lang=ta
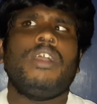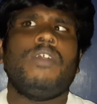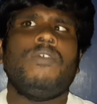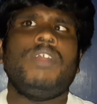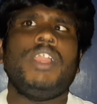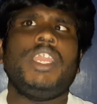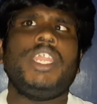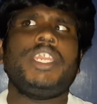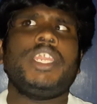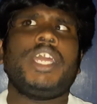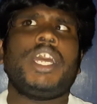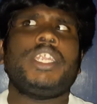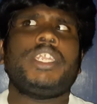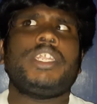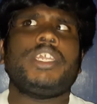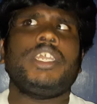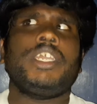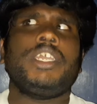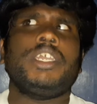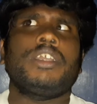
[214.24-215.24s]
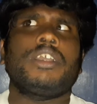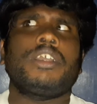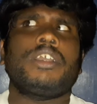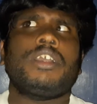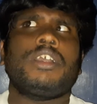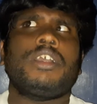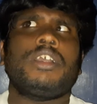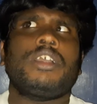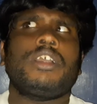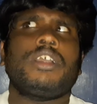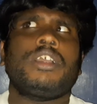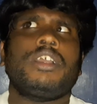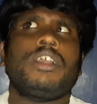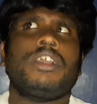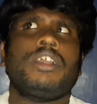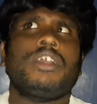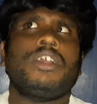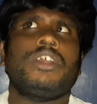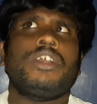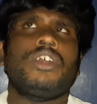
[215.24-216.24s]
வெளிநாட்டு
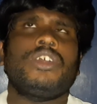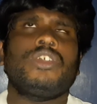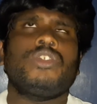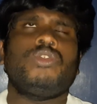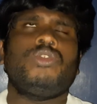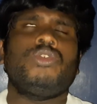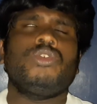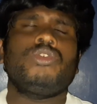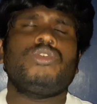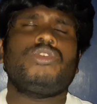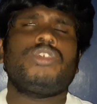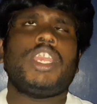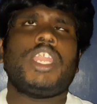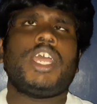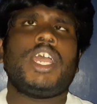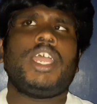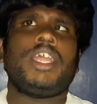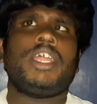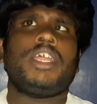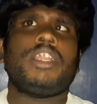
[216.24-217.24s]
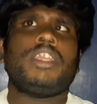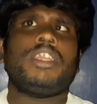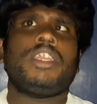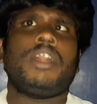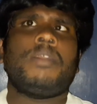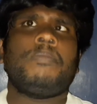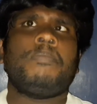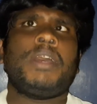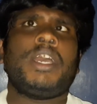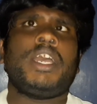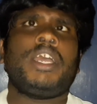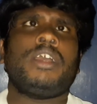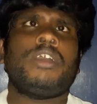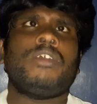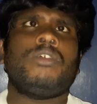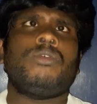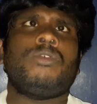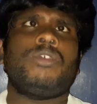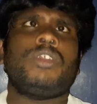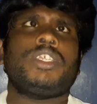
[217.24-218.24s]
ஜூஸில் நம்ம
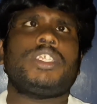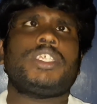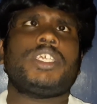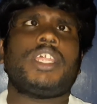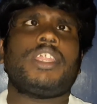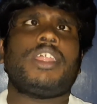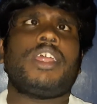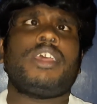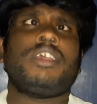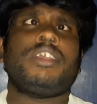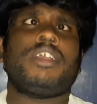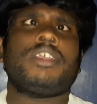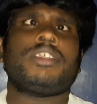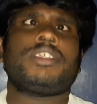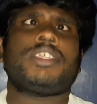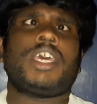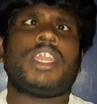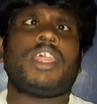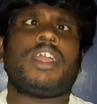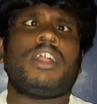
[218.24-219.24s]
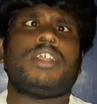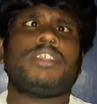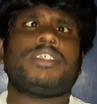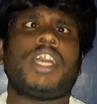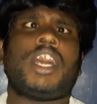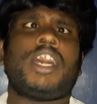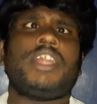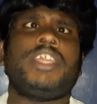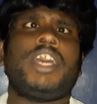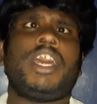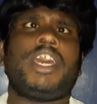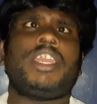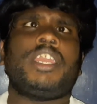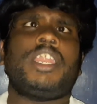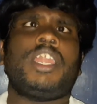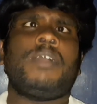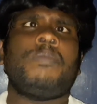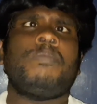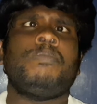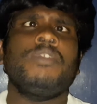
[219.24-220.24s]
ஒரு சரா சரா
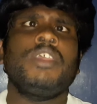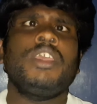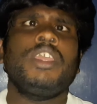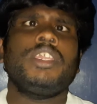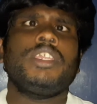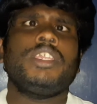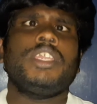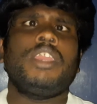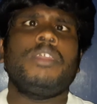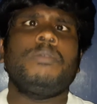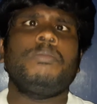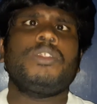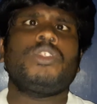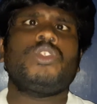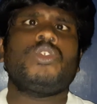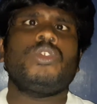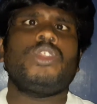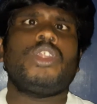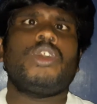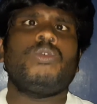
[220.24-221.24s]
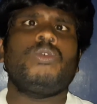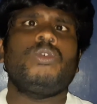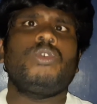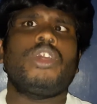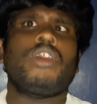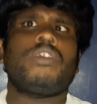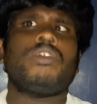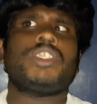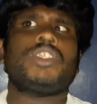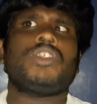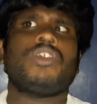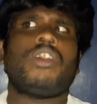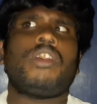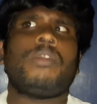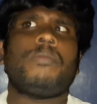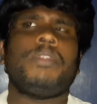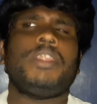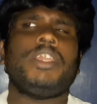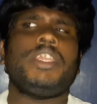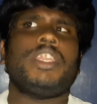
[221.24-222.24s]
சாதாரண எலும்பு துண்டை ஊற வச்சோம்
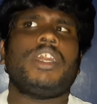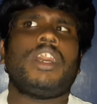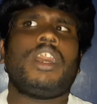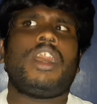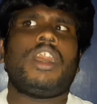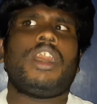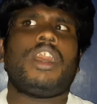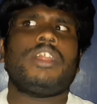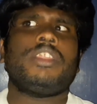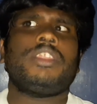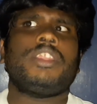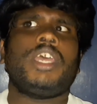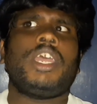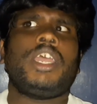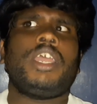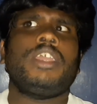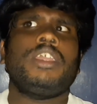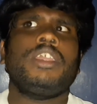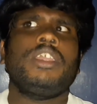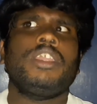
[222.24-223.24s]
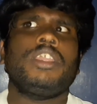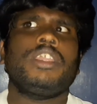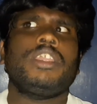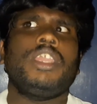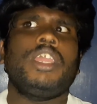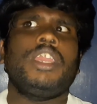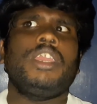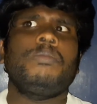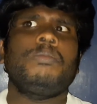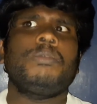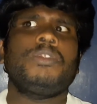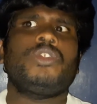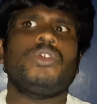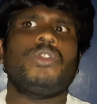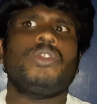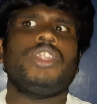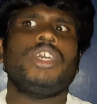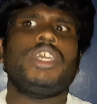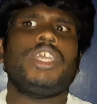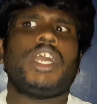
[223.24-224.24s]
அப்படின்னா அந்த எலும்பு
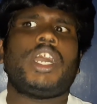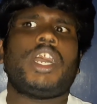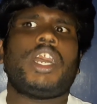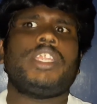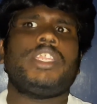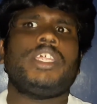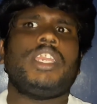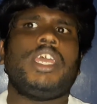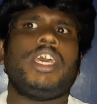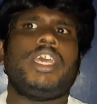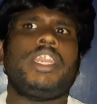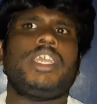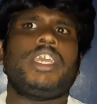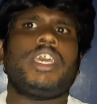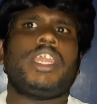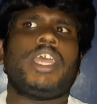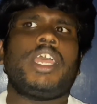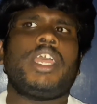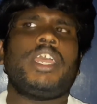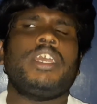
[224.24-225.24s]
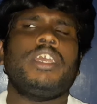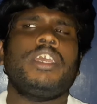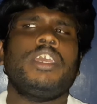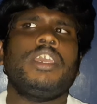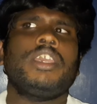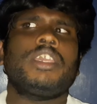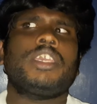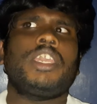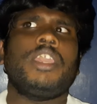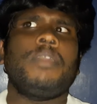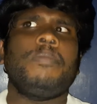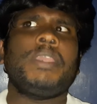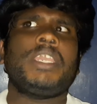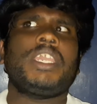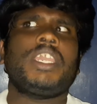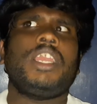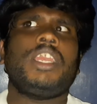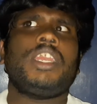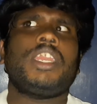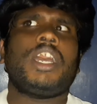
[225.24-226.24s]
துண்டு அதில் இருக்கிற
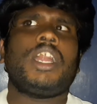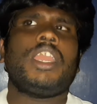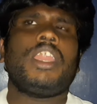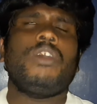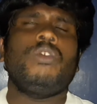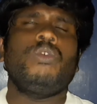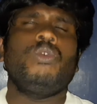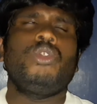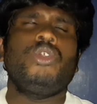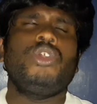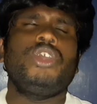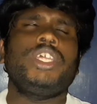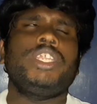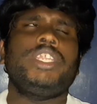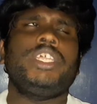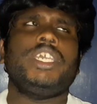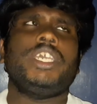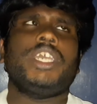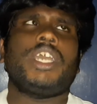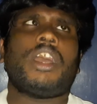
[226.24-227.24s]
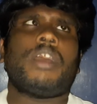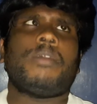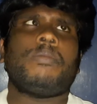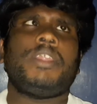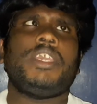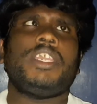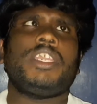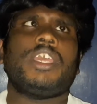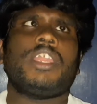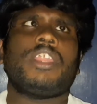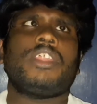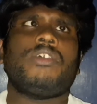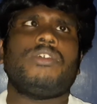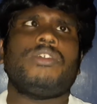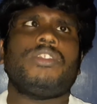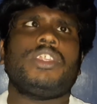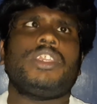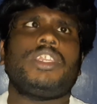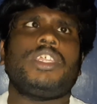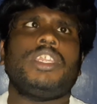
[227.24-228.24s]
கெமிக்கல்னால் உருகுது அப்படிங்கிறத
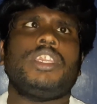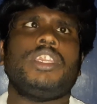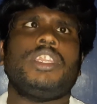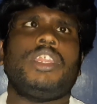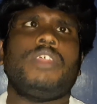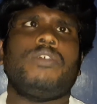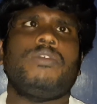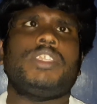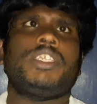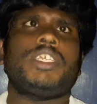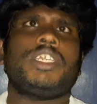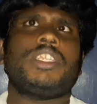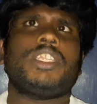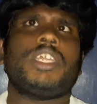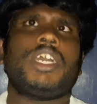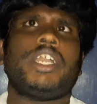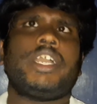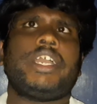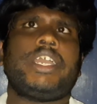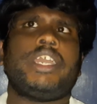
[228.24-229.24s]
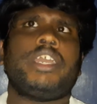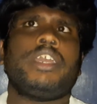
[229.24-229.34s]
வந்துட்டு நிரூபிச்சிருந்தாங்க